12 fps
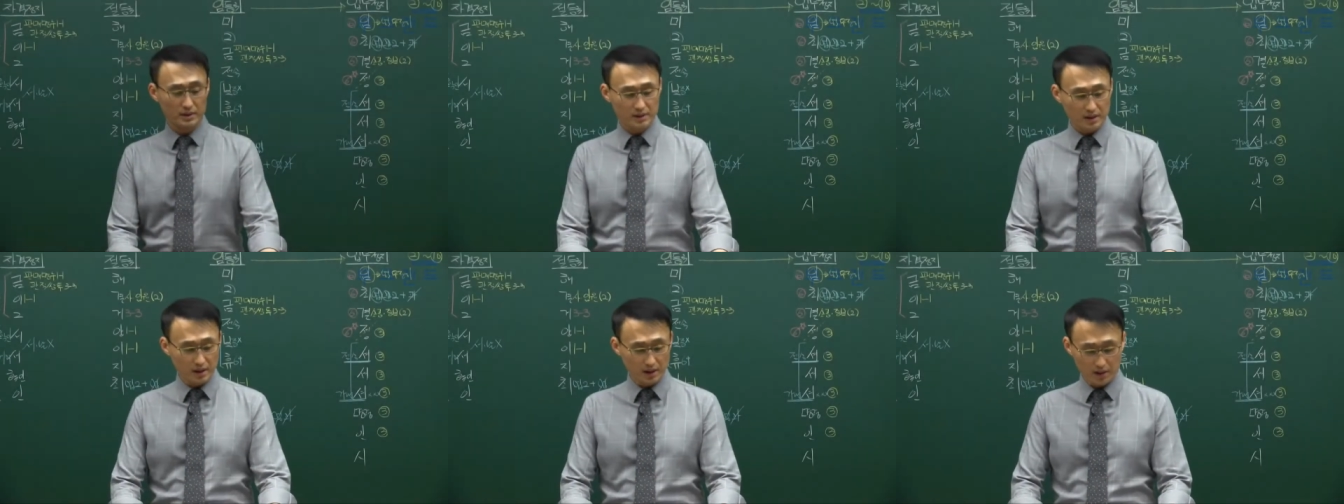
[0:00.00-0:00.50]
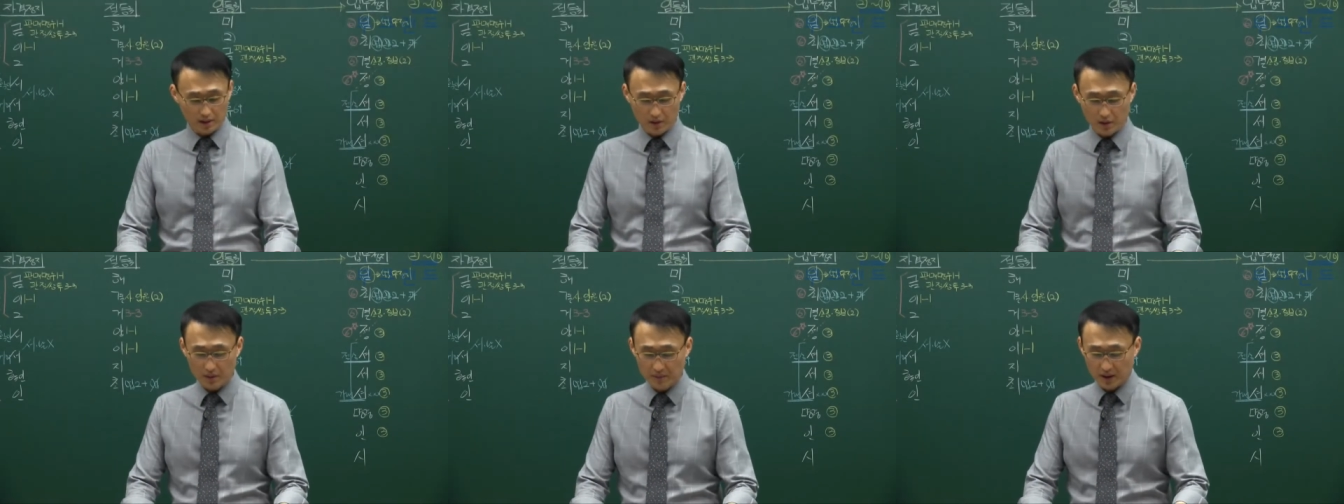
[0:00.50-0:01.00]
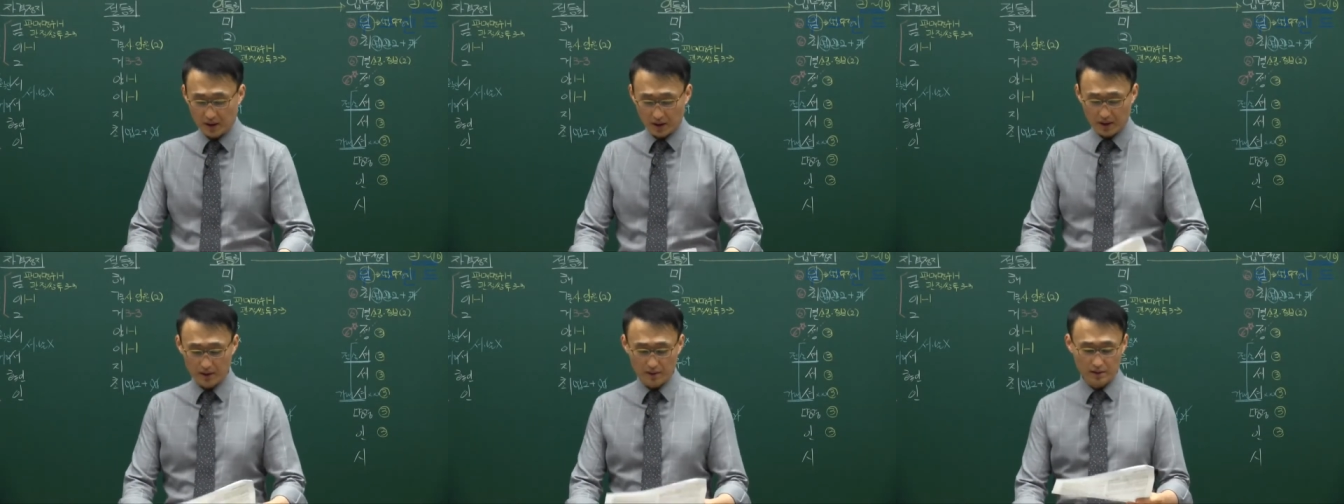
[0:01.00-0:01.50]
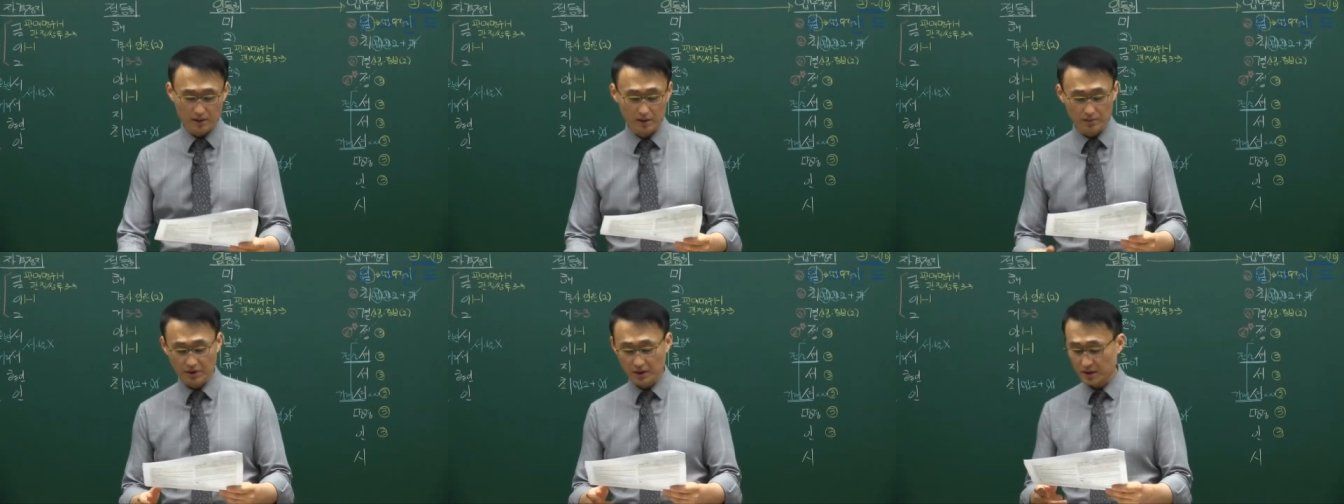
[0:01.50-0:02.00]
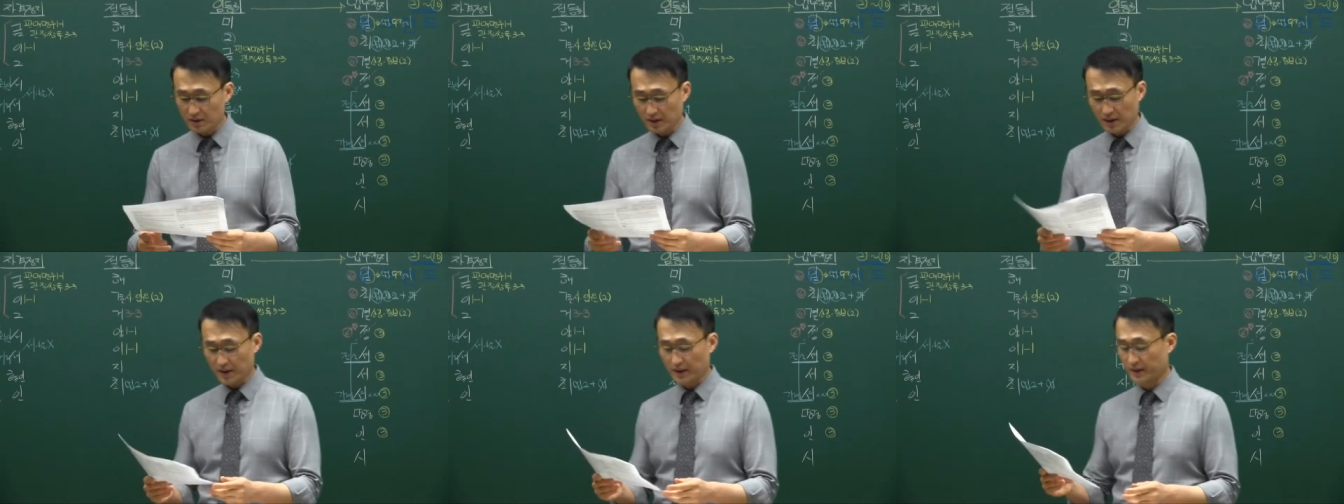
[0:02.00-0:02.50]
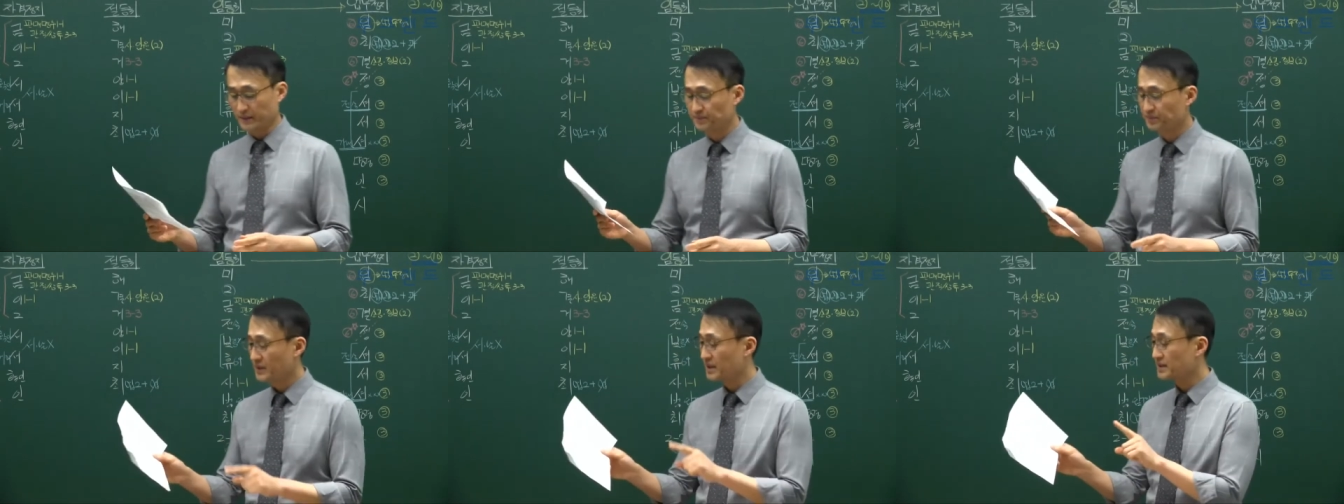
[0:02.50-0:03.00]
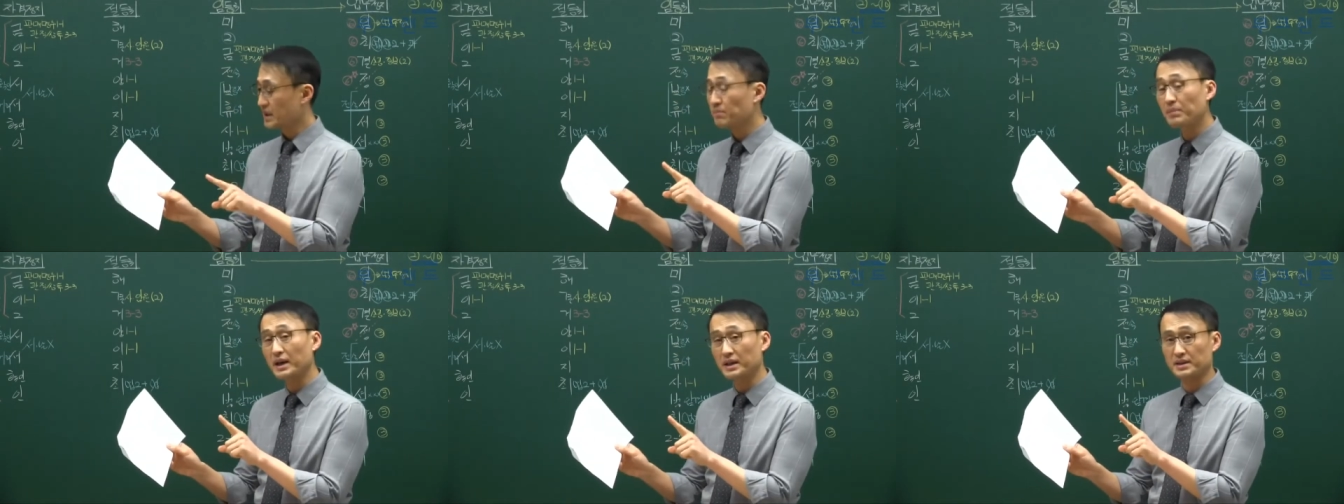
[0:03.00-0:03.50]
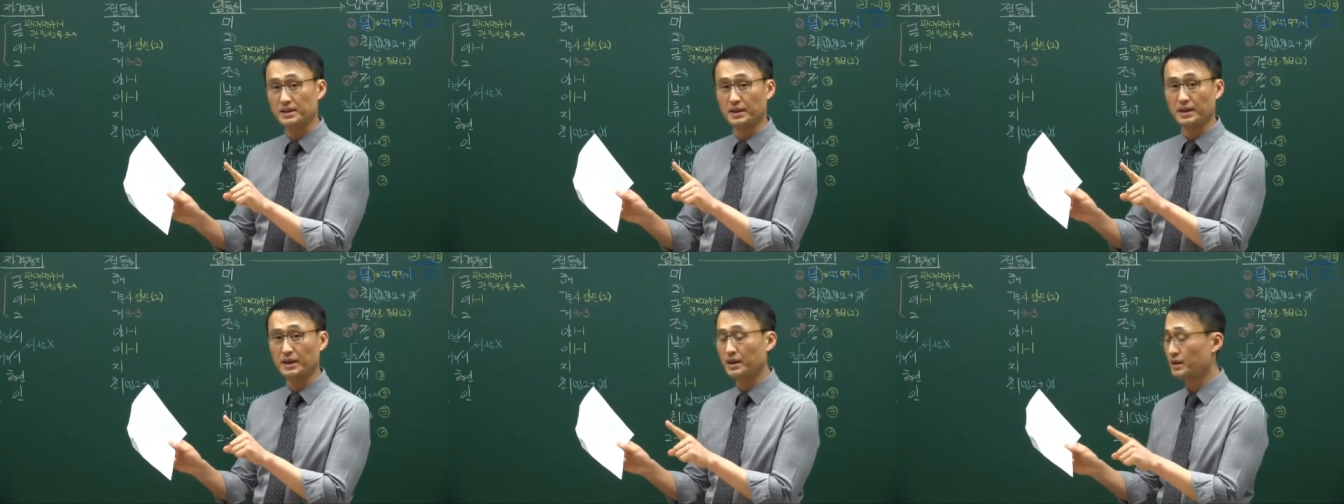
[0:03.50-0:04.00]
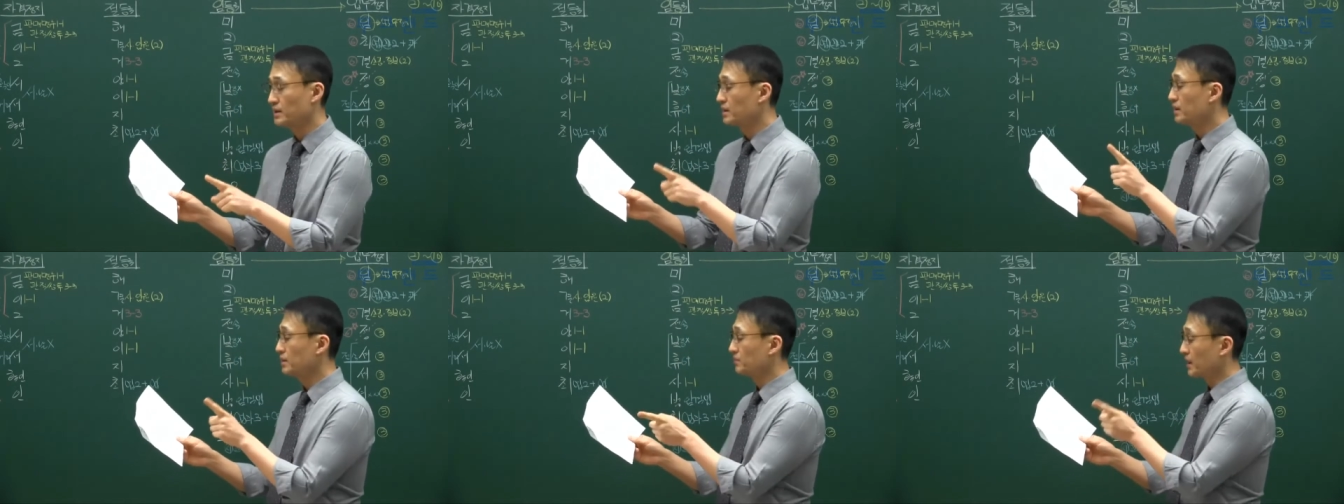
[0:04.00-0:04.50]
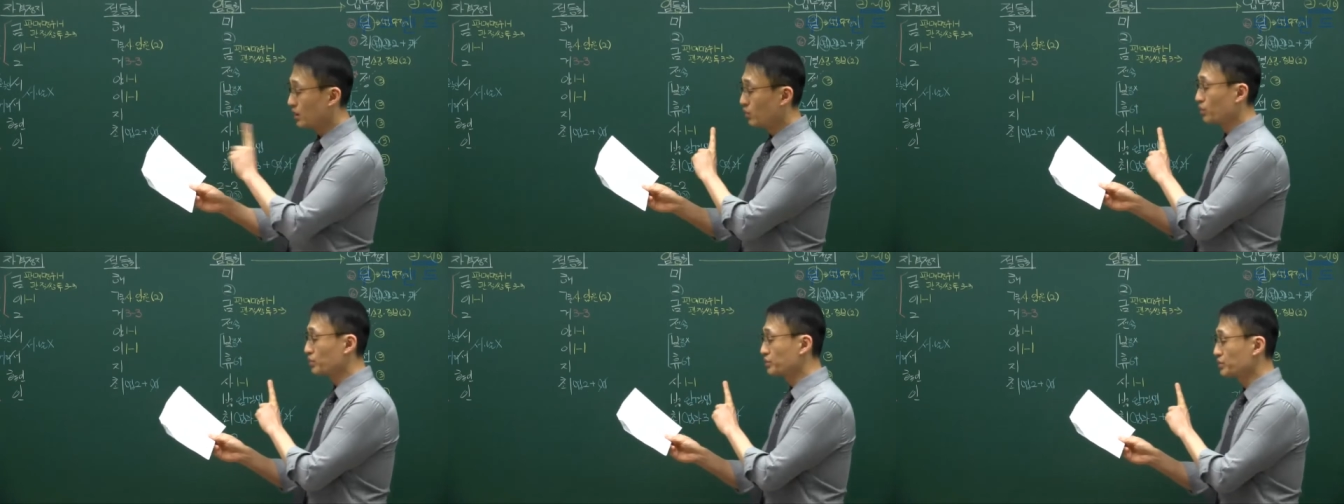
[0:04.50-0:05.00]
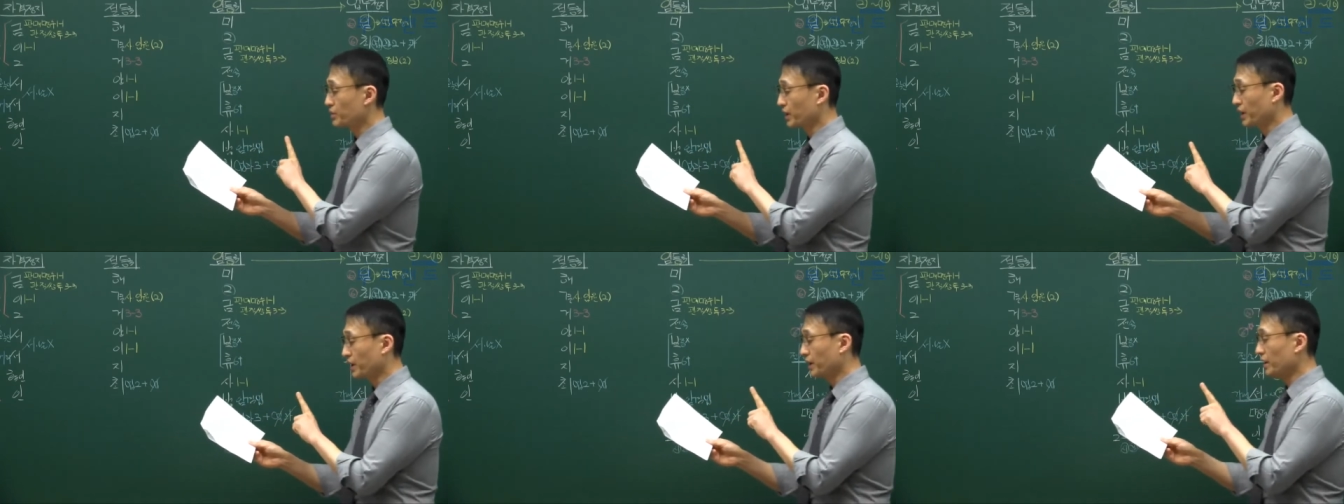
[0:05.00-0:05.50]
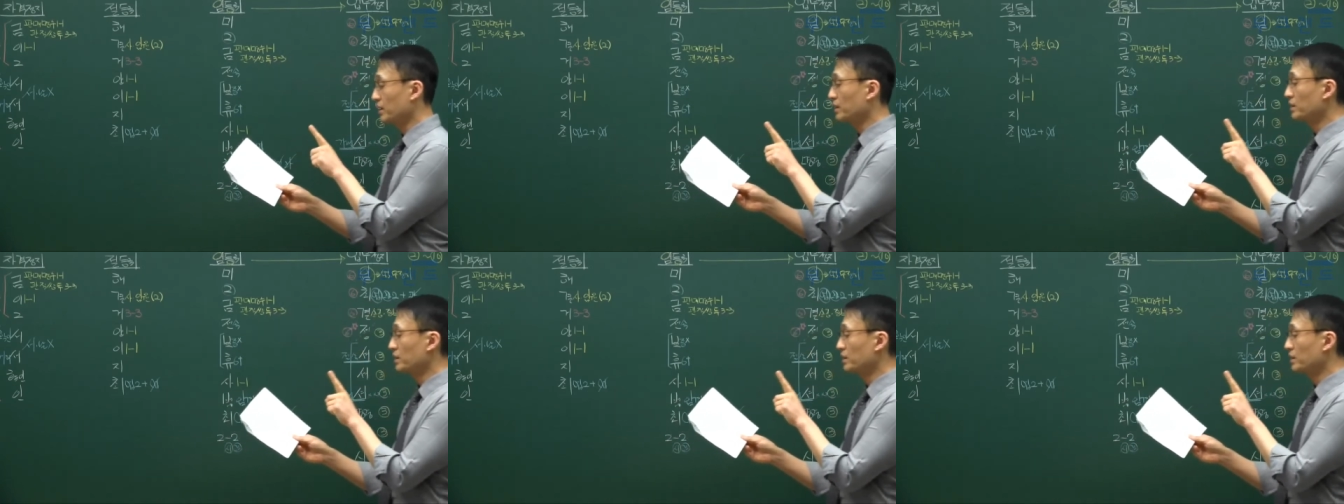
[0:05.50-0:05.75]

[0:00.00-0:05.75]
자, 해독합니다. 그 프린트의 3페이지 맨 오른쪽에